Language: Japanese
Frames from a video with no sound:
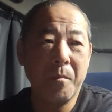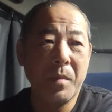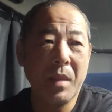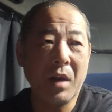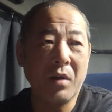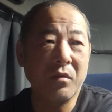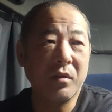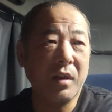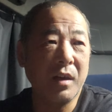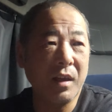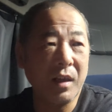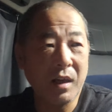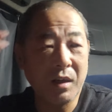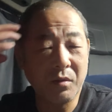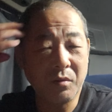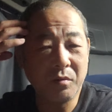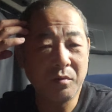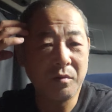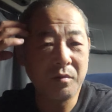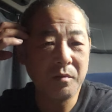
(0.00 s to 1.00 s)
なのでね、あ
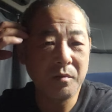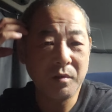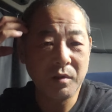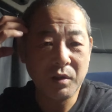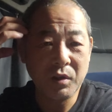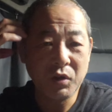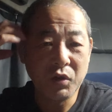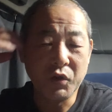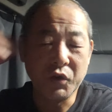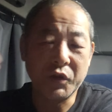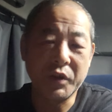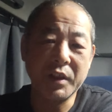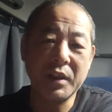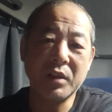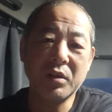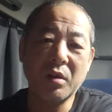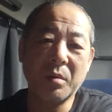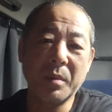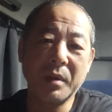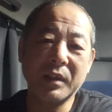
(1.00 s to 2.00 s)
のー、不思議
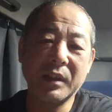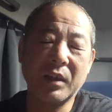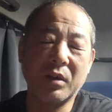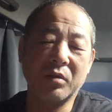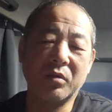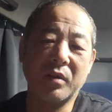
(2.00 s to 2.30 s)
と思ったこ